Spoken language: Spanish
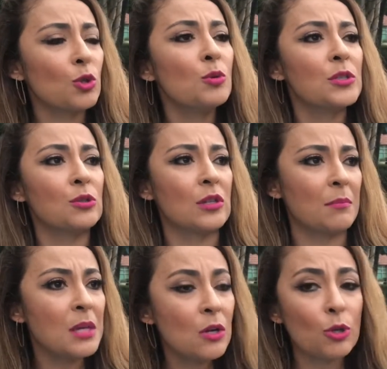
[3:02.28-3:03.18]
con nuestros
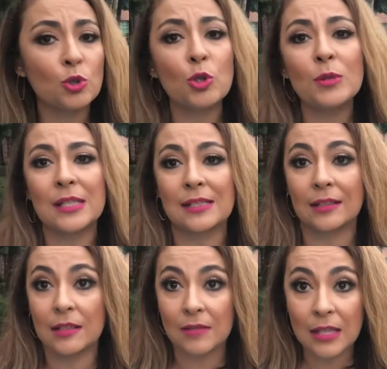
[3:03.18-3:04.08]
amigos, con nuestras
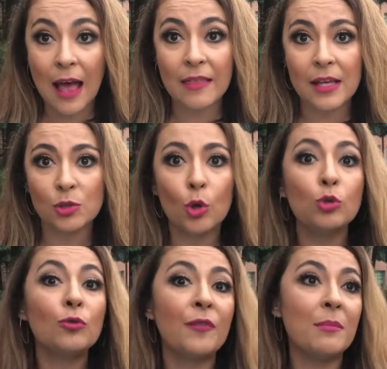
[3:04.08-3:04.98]
actividades, con
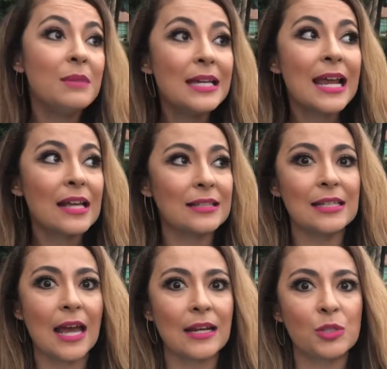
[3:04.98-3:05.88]
tu familia, si
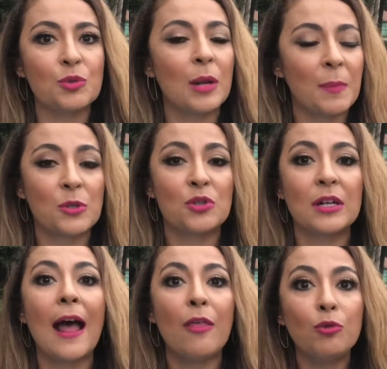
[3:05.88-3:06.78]
ya eres una
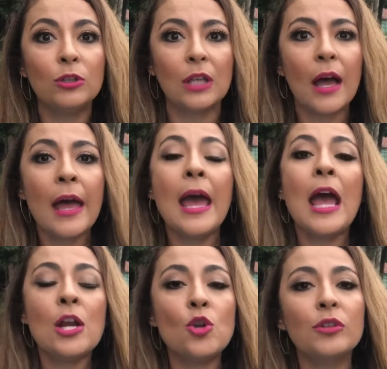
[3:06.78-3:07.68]
persona adulta,
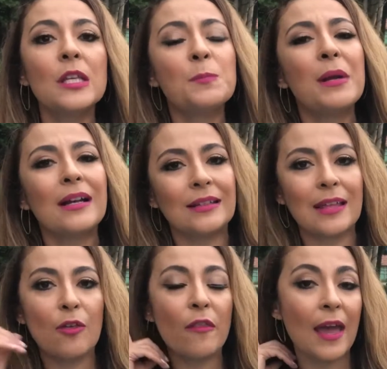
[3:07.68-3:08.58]
no te has
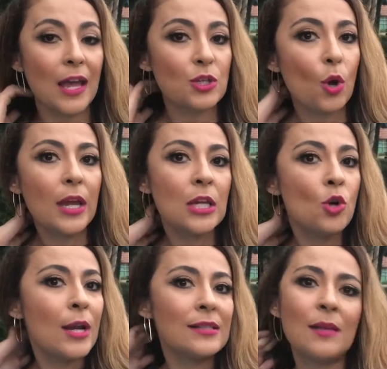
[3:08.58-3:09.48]
percatado de ello y
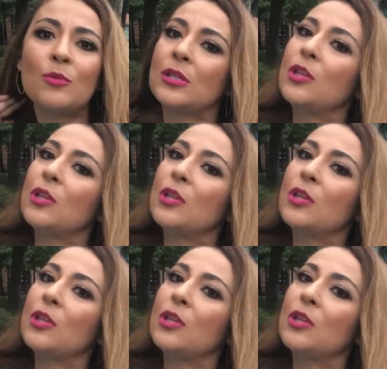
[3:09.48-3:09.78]
no les hemos